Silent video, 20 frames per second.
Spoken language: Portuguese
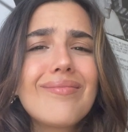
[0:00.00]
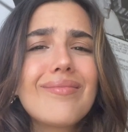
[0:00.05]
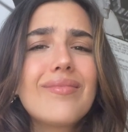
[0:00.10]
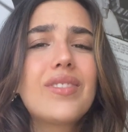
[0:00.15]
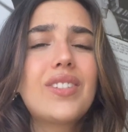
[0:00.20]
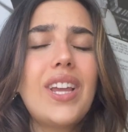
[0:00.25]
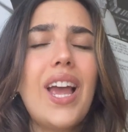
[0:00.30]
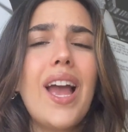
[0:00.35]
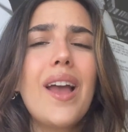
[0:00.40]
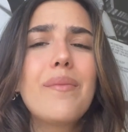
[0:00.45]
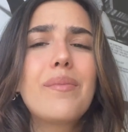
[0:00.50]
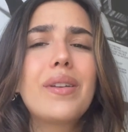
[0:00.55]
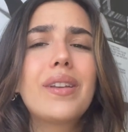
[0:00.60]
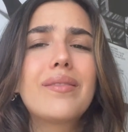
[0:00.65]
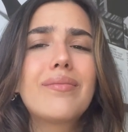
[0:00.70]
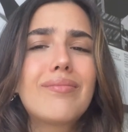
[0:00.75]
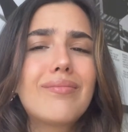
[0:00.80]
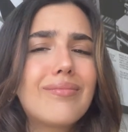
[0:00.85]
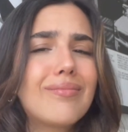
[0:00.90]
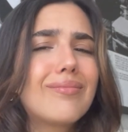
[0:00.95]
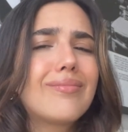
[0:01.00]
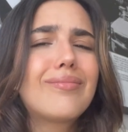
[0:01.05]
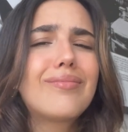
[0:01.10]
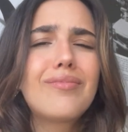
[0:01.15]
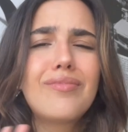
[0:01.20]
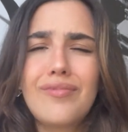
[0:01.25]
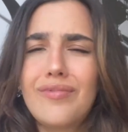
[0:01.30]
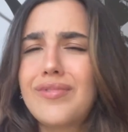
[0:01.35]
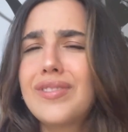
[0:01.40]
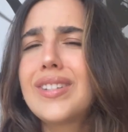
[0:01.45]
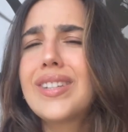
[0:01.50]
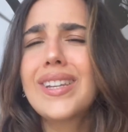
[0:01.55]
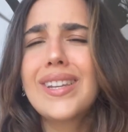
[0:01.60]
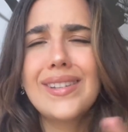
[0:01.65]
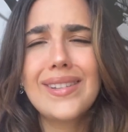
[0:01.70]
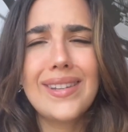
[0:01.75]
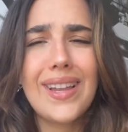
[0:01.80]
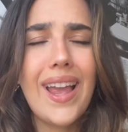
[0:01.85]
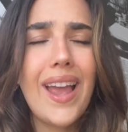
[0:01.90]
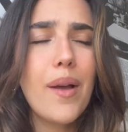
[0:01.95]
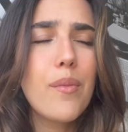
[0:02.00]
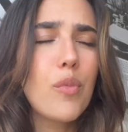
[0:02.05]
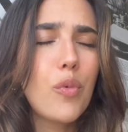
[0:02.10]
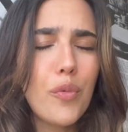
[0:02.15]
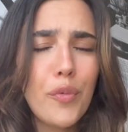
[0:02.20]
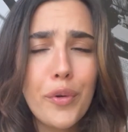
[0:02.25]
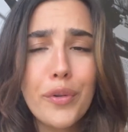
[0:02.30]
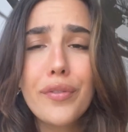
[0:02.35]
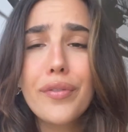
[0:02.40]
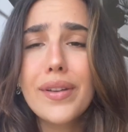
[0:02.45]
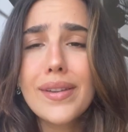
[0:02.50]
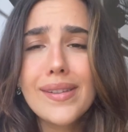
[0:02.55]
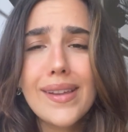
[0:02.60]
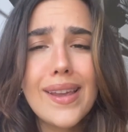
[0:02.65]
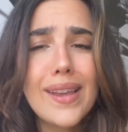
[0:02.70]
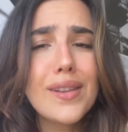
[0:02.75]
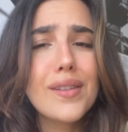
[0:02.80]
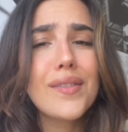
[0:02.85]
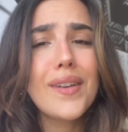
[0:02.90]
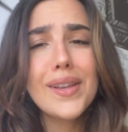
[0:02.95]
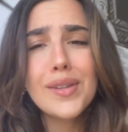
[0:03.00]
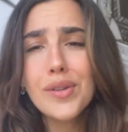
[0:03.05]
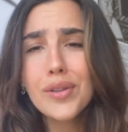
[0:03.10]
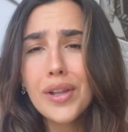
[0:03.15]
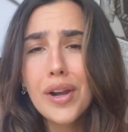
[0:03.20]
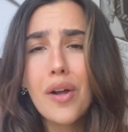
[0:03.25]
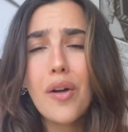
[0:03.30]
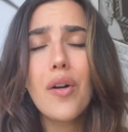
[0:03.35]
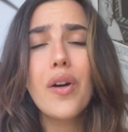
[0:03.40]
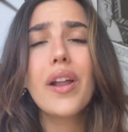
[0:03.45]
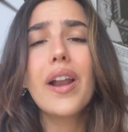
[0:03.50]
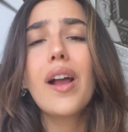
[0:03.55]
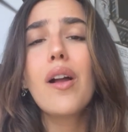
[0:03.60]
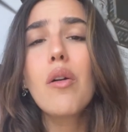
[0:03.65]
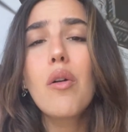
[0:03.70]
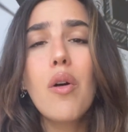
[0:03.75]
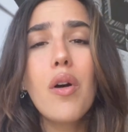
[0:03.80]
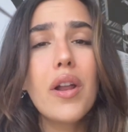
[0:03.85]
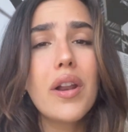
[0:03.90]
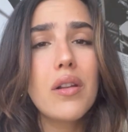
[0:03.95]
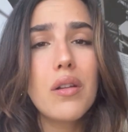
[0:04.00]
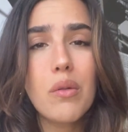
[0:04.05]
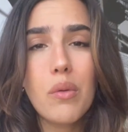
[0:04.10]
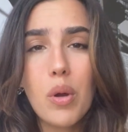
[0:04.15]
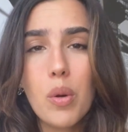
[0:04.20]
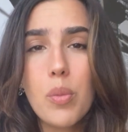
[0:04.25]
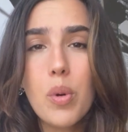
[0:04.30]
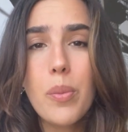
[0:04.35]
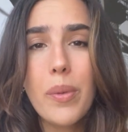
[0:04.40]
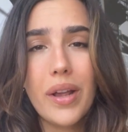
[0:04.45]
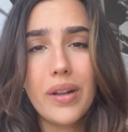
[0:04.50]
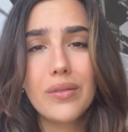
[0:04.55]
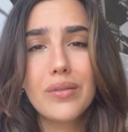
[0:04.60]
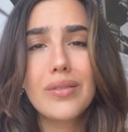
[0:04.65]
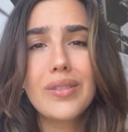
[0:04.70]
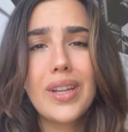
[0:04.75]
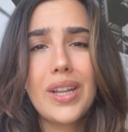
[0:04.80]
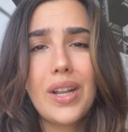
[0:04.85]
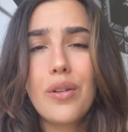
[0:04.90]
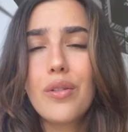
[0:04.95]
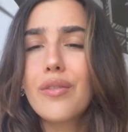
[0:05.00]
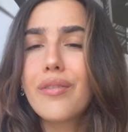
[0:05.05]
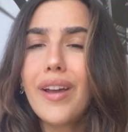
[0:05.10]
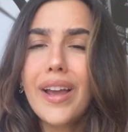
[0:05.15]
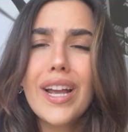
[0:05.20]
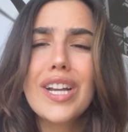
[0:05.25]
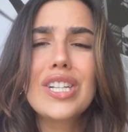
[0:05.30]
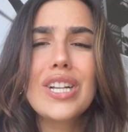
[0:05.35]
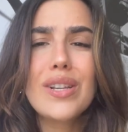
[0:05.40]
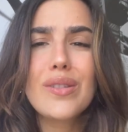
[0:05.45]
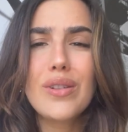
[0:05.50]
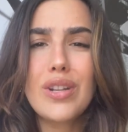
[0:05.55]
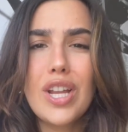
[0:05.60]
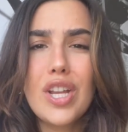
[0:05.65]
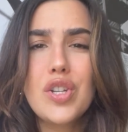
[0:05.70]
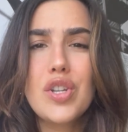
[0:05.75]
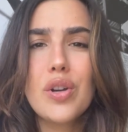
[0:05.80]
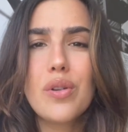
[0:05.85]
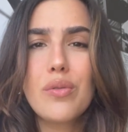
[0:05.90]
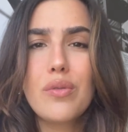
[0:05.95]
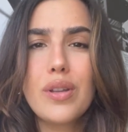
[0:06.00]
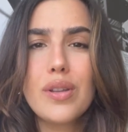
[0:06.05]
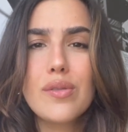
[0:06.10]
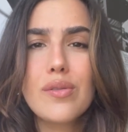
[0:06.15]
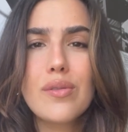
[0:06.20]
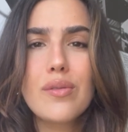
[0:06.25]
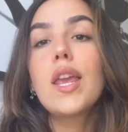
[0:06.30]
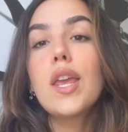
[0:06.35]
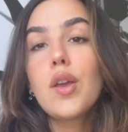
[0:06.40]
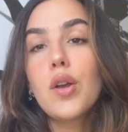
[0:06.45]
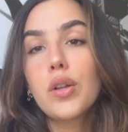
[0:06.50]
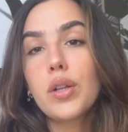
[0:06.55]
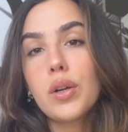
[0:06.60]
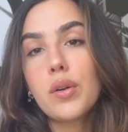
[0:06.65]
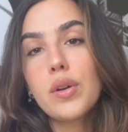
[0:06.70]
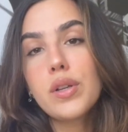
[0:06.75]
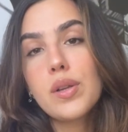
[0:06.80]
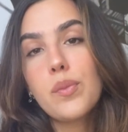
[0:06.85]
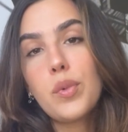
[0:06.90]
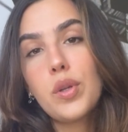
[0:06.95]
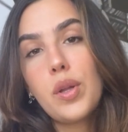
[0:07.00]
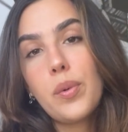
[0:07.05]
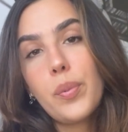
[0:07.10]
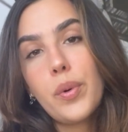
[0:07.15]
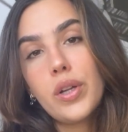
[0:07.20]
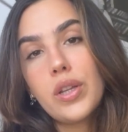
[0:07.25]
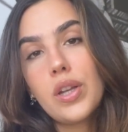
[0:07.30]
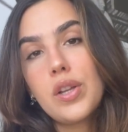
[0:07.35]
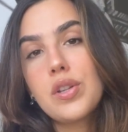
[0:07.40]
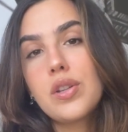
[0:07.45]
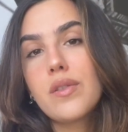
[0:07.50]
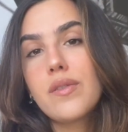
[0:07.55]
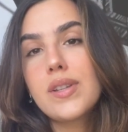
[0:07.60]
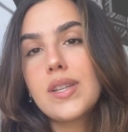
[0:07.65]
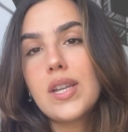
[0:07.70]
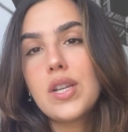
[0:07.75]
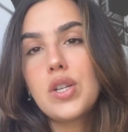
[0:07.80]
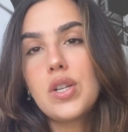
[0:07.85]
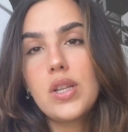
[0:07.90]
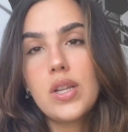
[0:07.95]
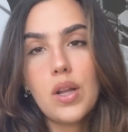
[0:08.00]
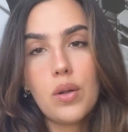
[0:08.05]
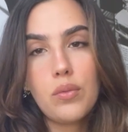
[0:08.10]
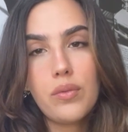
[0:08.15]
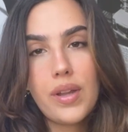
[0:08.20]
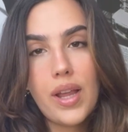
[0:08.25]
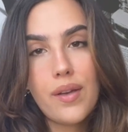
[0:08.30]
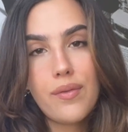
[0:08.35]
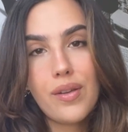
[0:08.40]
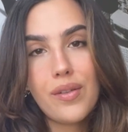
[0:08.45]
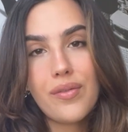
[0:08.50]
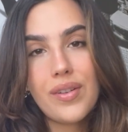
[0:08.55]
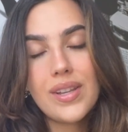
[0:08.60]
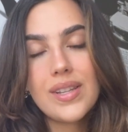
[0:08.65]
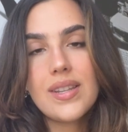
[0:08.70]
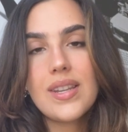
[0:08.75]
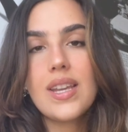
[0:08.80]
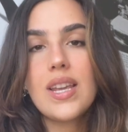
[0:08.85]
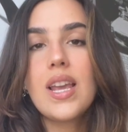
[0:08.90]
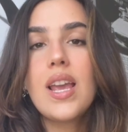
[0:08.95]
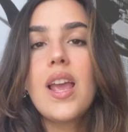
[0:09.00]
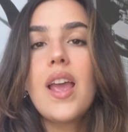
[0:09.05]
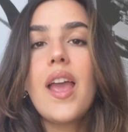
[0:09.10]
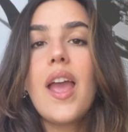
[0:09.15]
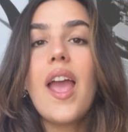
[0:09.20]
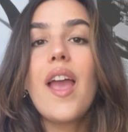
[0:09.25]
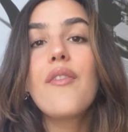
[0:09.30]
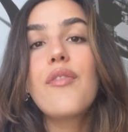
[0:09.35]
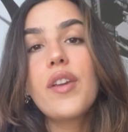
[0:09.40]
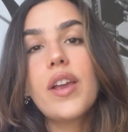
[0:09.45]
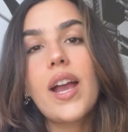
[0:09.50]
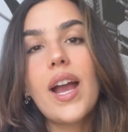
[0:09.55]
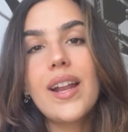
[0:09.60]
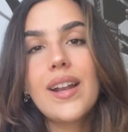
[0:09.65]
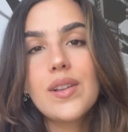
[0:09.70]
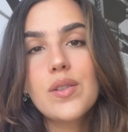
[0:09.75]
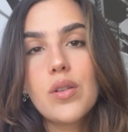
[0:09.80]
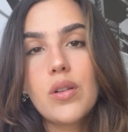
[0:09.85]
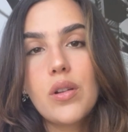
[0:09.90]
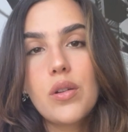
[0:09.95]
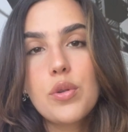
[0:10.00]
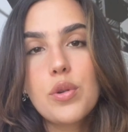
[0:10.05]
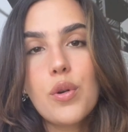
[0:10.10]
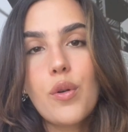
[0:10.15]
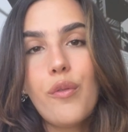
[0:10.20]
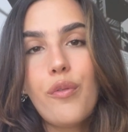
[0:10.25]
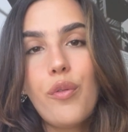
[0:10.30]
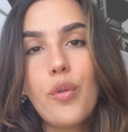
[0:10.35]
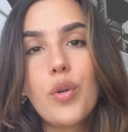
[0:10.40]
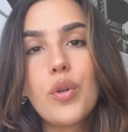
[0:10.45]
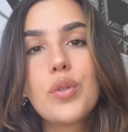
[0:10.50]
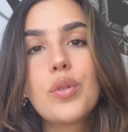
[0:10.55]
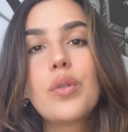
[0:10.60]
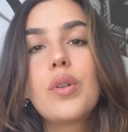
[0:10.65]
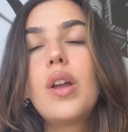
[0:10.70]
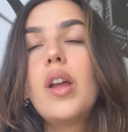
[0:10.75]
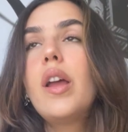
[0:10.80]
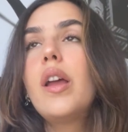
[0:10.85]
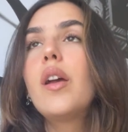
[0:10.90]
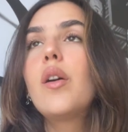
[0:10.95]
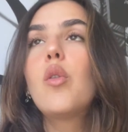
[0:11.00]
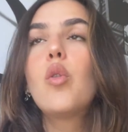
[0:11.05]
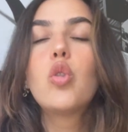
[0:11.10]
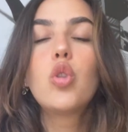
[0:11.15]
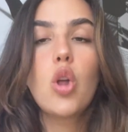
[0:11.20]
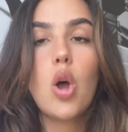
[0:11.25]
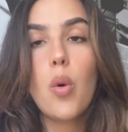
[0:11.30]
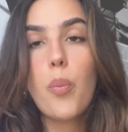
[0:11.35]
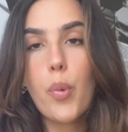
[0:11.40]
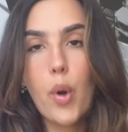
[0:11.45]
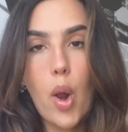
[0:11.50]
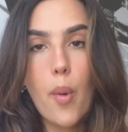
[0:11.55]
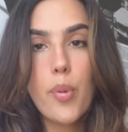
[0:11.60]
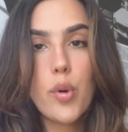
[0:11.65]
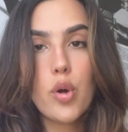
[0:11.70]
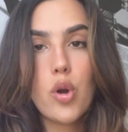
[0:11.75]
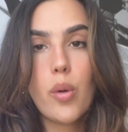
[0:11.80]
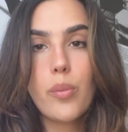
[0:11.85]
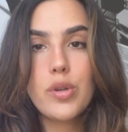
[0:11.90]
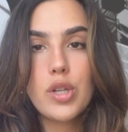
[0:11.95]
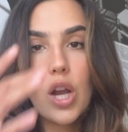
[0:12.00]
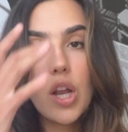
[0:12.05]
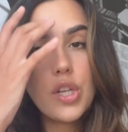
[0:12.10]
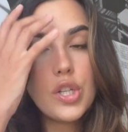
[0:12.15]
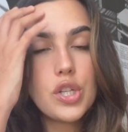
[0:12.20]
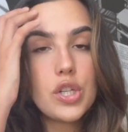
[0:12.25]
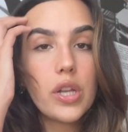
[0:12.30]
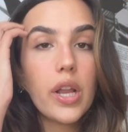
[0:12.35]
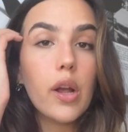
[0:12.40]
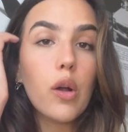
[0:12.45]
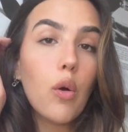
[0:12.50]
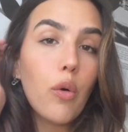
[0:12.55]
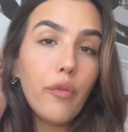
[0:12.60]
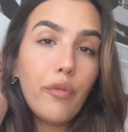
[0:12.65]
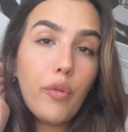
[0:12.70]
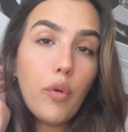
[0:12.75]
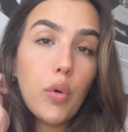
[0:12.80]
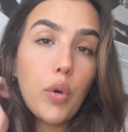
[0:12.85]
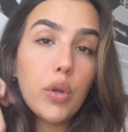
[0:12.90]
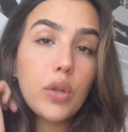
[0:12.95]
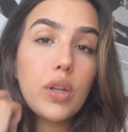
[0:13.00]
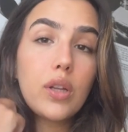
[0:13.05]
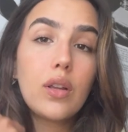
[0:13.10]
Sabe? Se quiser muito fazer isso, faz outra hora. Agora não é o momento, entendeu? Não vai gastar sua energia com isso. E outra coisa muito importante que vocês não devem fazer é ficar na zona de conforto o, o próprio nome já diz, né? Conforto.